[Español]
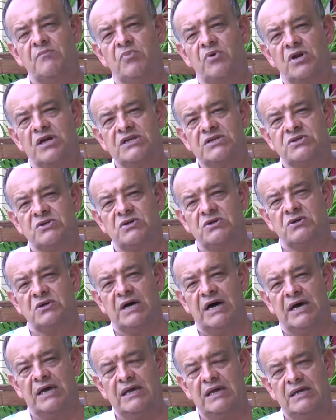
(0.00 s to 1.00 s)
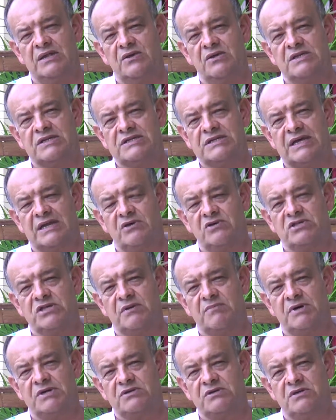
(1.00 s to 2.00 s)
Por eso ahí donde está la
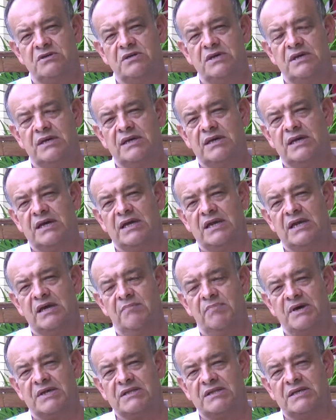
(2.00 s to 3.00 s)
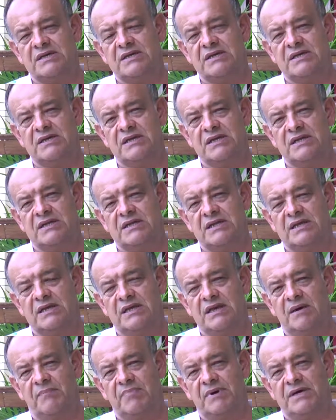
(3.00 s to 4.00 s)
observación, en la parte,
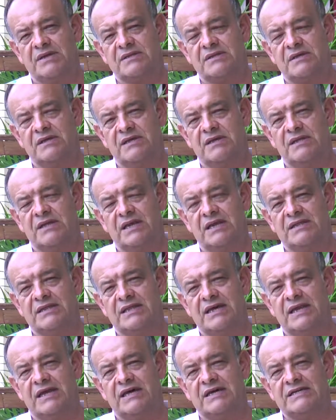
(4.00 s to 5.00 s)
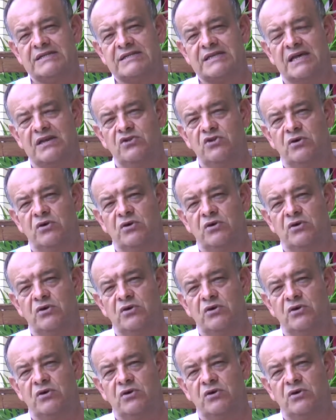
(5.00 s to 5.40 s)
en, la parte delantera está el